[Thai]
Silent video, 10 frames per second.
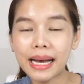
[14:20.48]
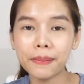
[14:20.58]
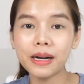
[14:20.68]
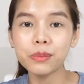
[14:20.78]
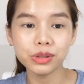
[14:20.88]

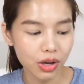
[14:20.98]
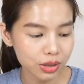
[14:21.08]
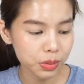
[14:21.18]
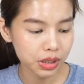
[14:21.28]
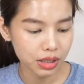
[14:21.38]
เพิ่มซอส
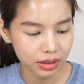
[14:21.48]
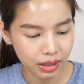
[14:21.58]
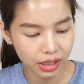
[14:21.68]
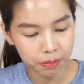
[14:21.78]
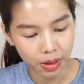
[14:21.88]
มะเขือเท
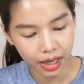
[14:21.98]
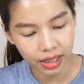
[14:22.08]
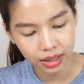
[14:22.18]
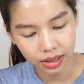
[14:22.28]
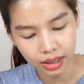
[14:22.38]
ศไป
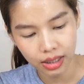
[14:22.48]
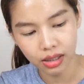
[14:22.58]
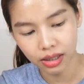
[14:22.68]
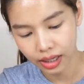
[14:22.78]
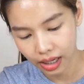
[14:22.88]
นี่
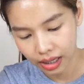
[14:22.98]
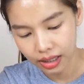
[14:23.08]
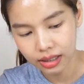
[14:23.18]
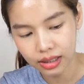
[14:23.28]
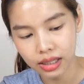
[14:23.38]
เลยค่ะ
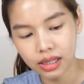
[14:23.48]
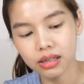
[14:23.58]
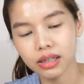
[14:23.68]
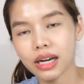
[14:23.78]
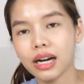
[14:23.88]
นี่
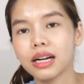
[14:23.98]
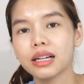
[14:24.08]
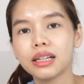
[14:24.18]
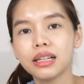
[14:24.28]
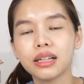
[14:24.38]
เลยค่ะ
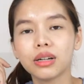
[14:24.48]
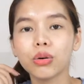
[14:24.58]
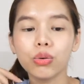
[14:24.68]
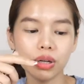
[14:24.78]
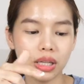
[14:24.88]

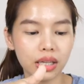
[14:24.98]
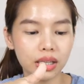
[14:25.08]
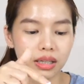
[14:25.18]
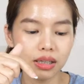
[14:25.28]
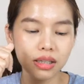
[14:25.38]
คู่นี้
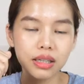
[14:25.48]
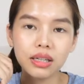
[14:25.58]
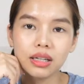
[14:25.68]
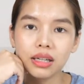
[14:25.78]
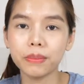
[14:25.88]

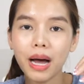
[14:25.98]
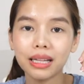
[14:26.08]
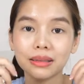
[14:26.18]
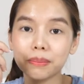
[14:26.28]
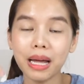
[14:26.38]
ผัด
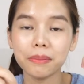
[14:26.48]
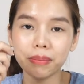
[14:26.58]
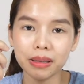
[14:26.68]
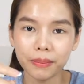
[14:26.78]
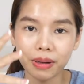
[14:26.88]
ผัด
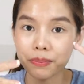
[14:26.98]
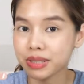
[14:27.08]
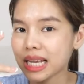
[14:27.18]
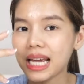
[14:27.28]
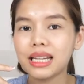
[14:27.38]
เป็นแบบกับ
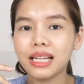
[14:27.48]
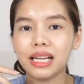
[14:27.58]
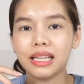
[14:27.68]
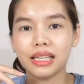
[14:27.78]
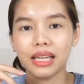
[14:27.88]
เส้นอะไร
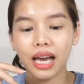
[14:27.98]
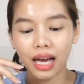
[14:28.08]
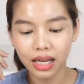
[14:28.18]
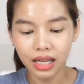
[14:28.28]
อย่างเงี้ย